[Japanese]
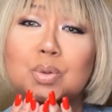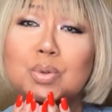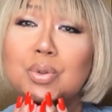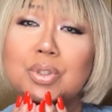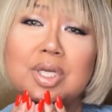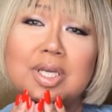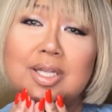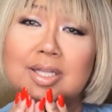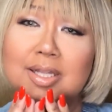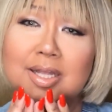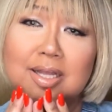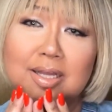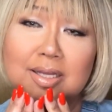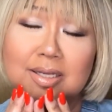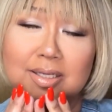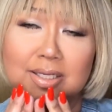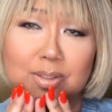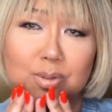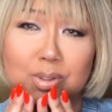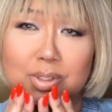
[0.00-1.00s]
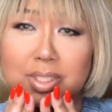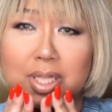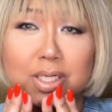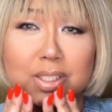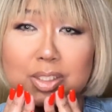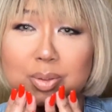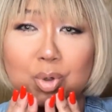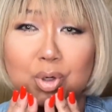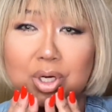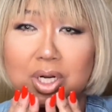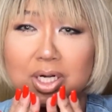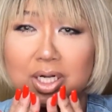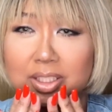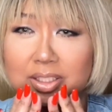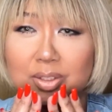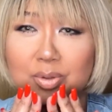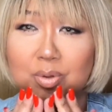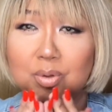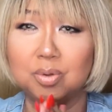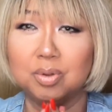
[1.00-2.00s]
と聞いた、傷つけるつもりなかっ
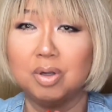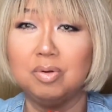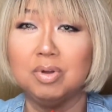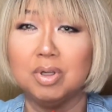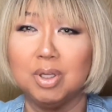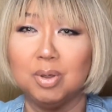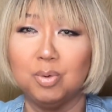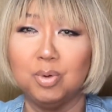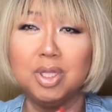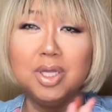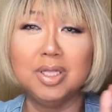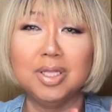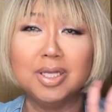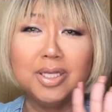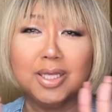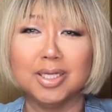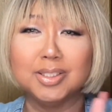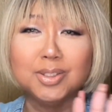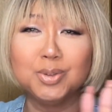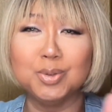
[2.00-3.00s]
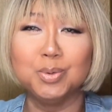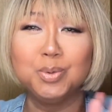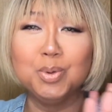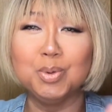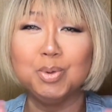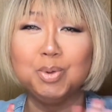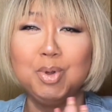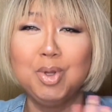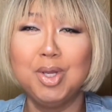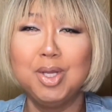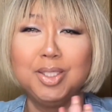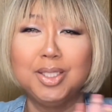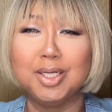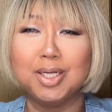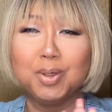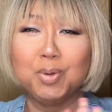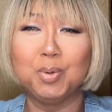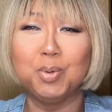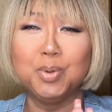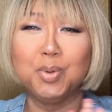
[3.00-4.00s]
たのとか言うんだけど、いやいやいや、その、なん
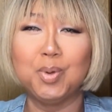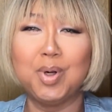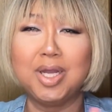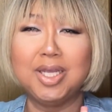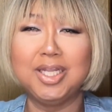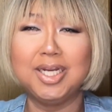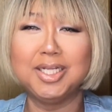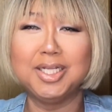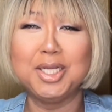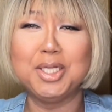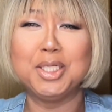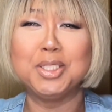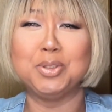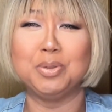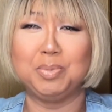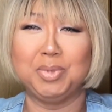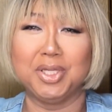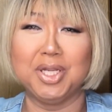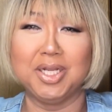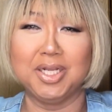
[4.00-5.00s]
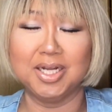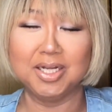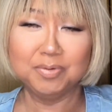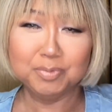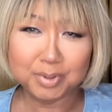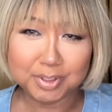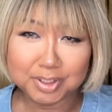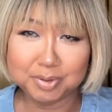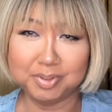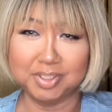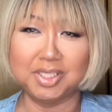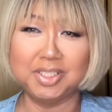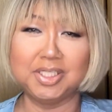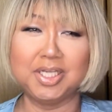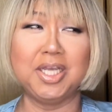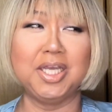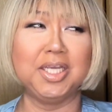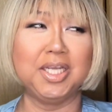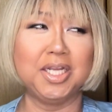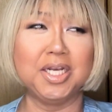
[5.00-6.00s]
か行動がいらないです、みたいな。私全然
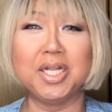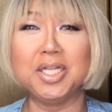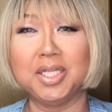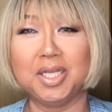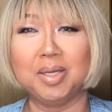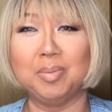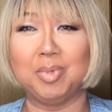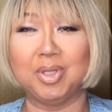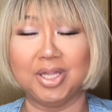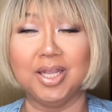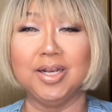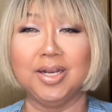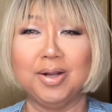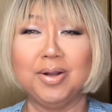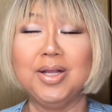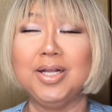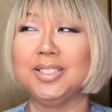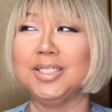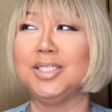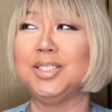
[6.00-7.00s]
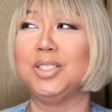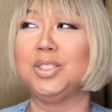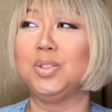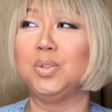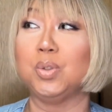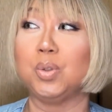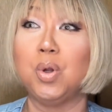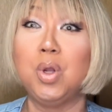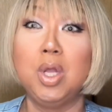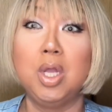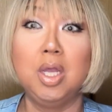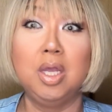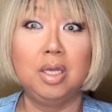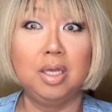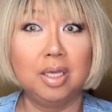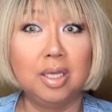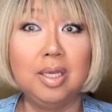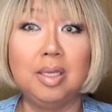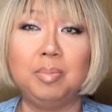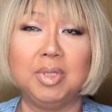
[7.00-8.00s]
平気なんで、みたいな話すると、
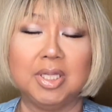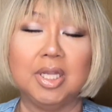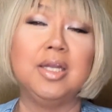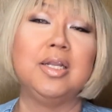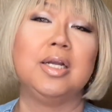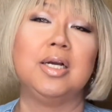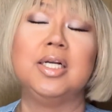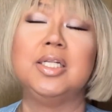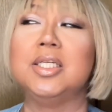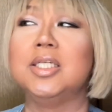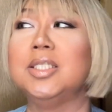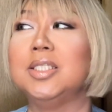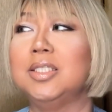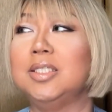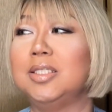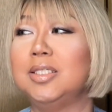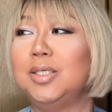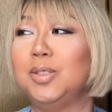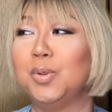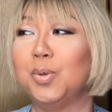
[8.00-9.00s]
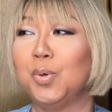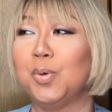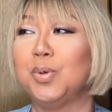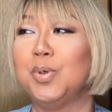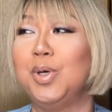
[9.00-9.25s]
えー、みたいな話を